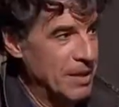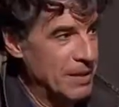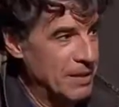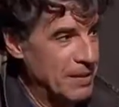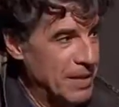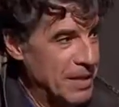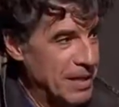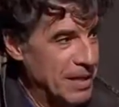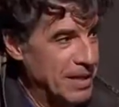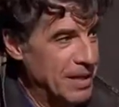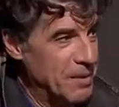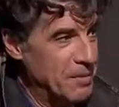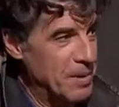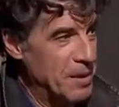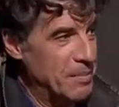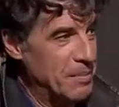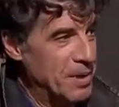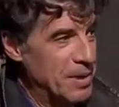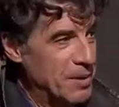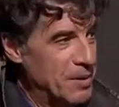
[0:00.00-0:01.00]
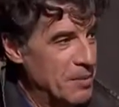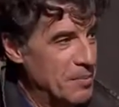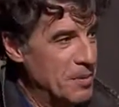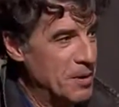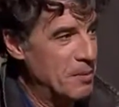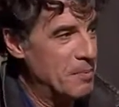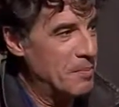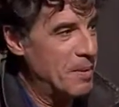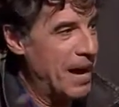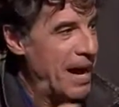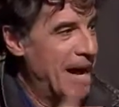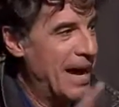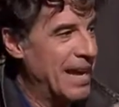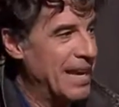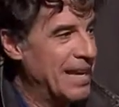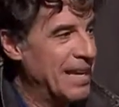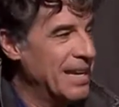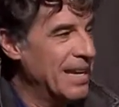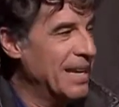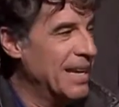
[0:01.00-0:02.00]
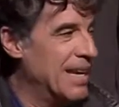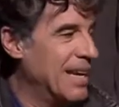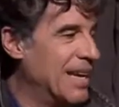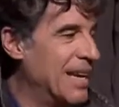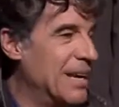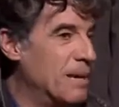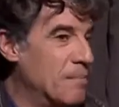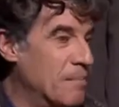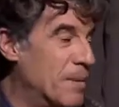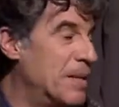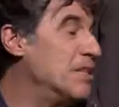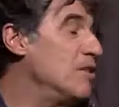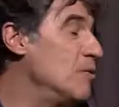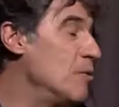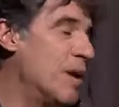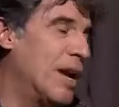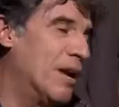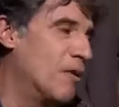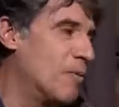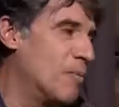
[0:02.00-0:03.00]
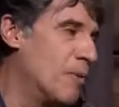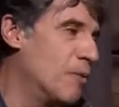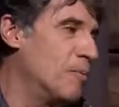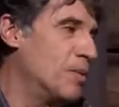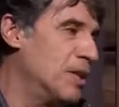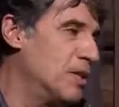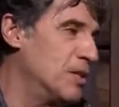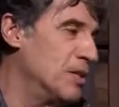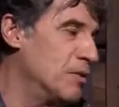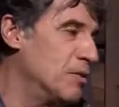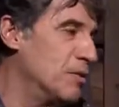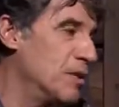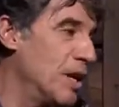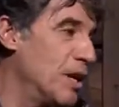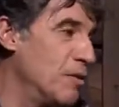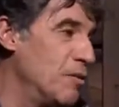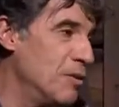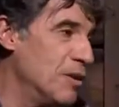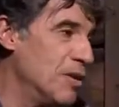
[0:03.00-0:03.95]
da, da minha mãe com meu pai. É, mas não é normalmente, eu não tenho